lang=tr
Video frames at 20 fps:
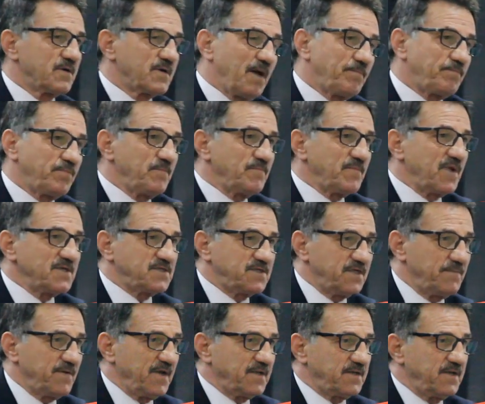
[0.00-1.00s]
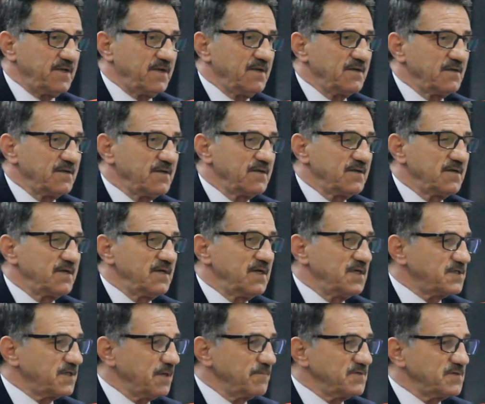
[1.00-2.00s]
Rabbim nasip etti.
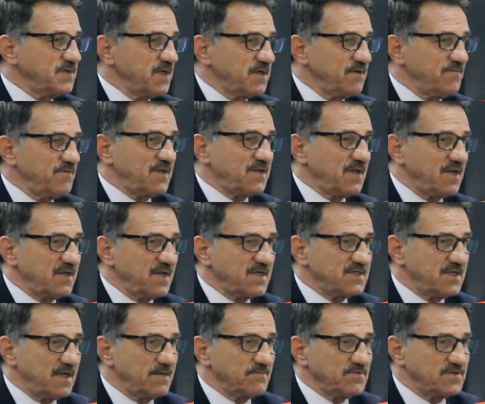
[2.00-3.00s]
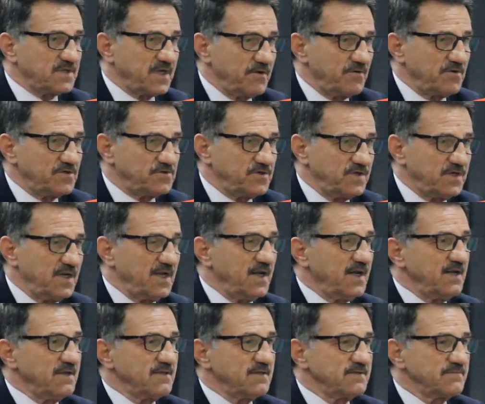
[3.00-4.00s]
İlçemizdeki vatandaşlarımın
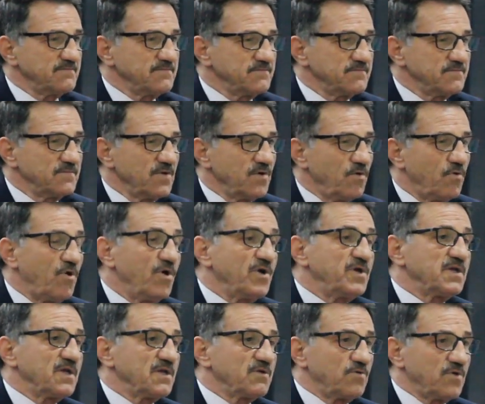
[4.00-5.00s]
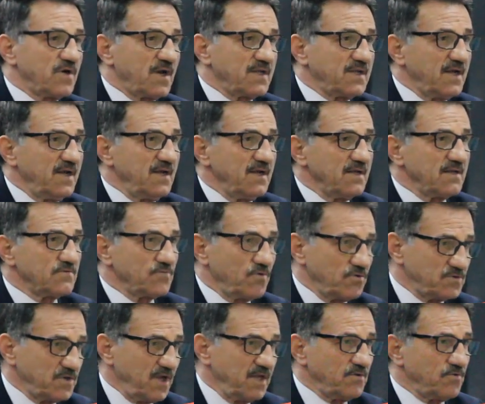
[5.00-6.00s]
teveccühüyle 10 yıl orada
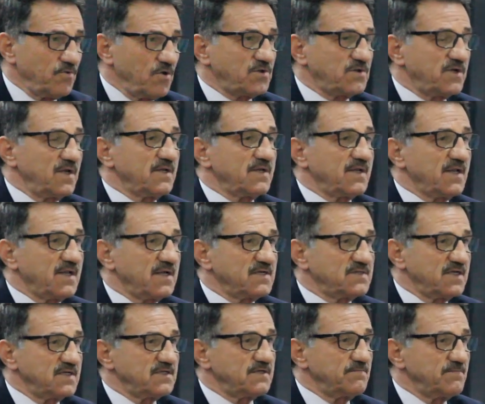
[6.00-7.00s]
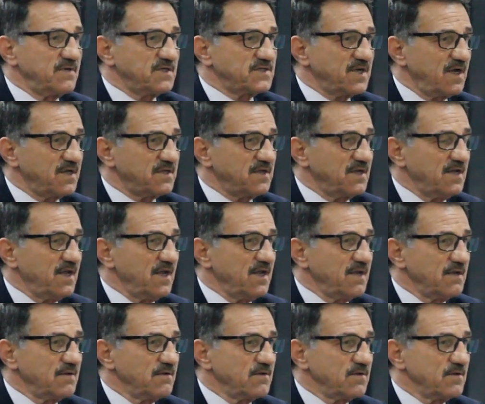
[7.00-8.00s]
94 yılında da seçilmek şartıyla
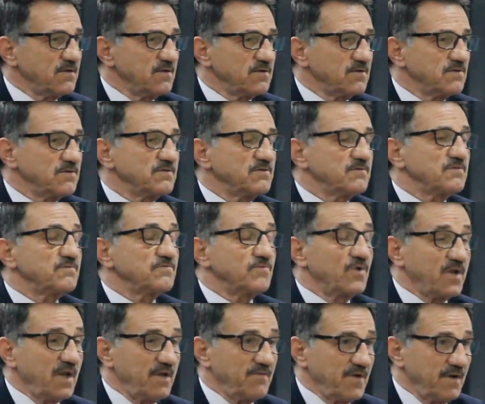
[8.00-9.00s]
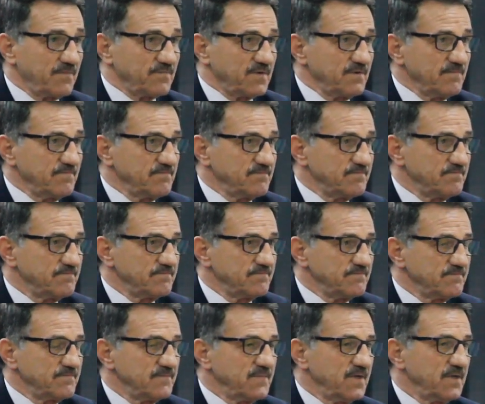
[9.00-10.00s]
görev yaptım.
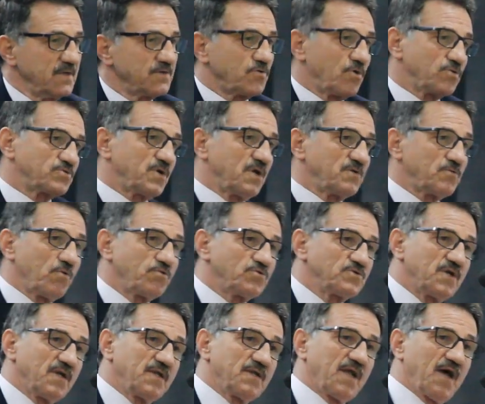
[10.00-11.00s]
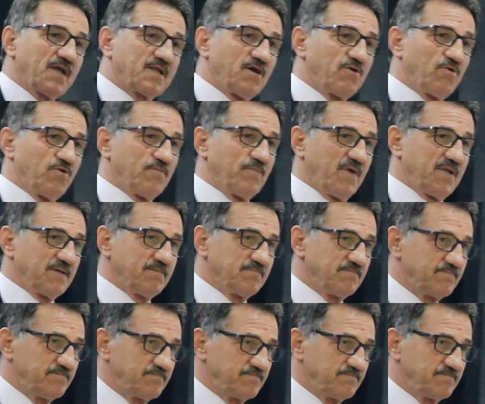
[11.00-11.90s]
99 yılında aday olmadım.